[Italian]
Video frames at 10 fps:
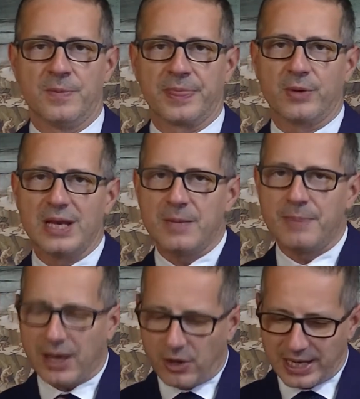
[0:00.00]
Quelle
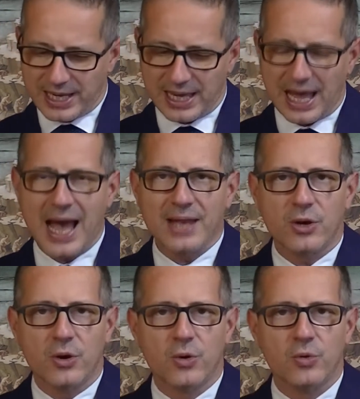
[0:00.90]
parole
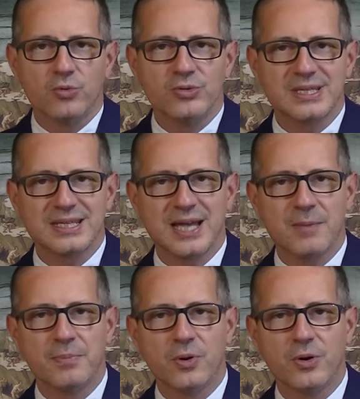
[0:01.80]
hanno un
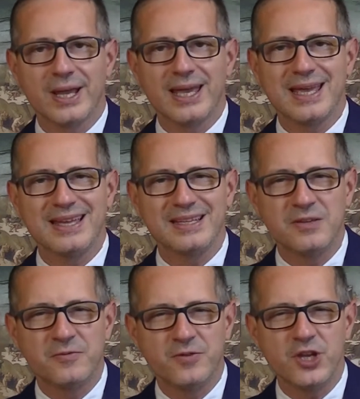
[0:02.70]
sapore
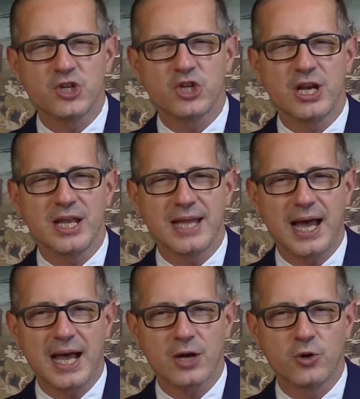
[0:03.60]
difficile
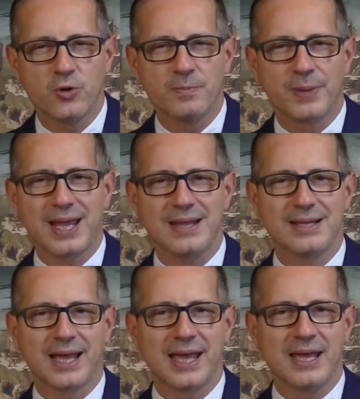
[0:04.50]
da
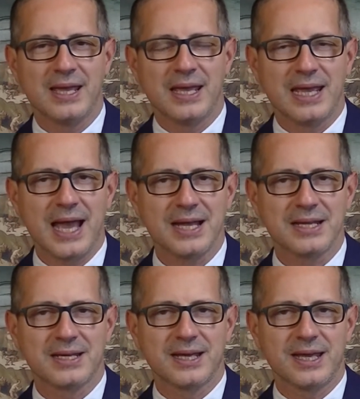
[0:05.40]
comprendere e
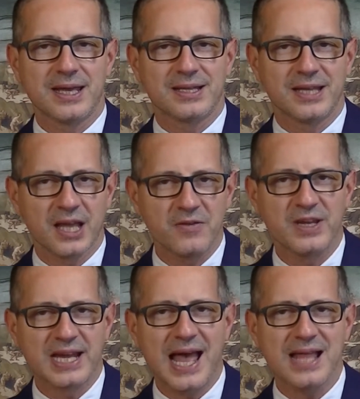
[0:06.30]
anche
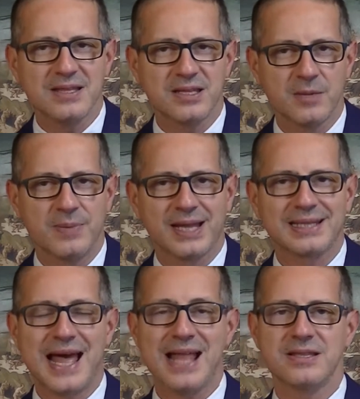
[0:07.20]
terrificante per
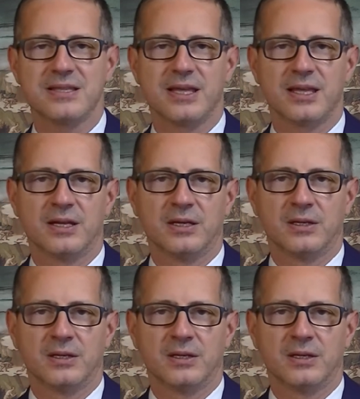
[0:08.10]
Dante,